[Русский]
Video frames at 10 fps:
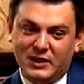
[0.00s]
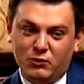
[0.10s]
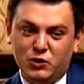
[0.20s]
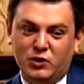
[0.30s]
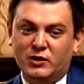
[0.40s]

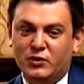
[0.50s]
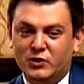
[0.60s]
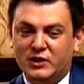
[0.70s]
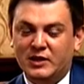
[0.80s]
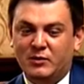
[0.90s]
того, что
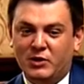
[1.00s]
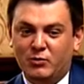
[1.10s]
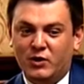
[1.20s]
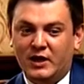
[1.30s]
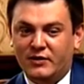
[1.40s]
откроется
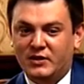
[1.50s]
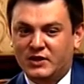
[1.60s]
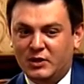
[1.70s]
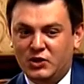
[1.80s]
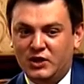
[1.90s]
прямое
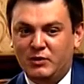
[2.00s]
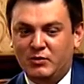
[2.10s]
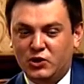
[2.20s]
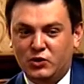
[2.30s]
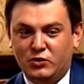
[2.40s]
авиасообщение
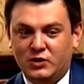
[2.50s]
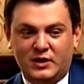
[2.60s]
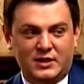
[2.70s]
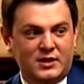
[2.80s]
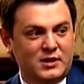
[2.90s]
между
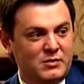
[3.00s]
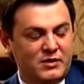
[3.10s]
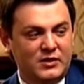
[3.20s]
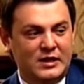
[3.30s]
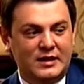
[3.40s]
Татарстаном и
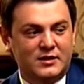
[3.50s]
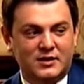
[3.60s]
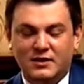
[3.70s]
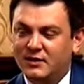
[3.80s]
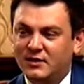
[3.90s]
Финляндией?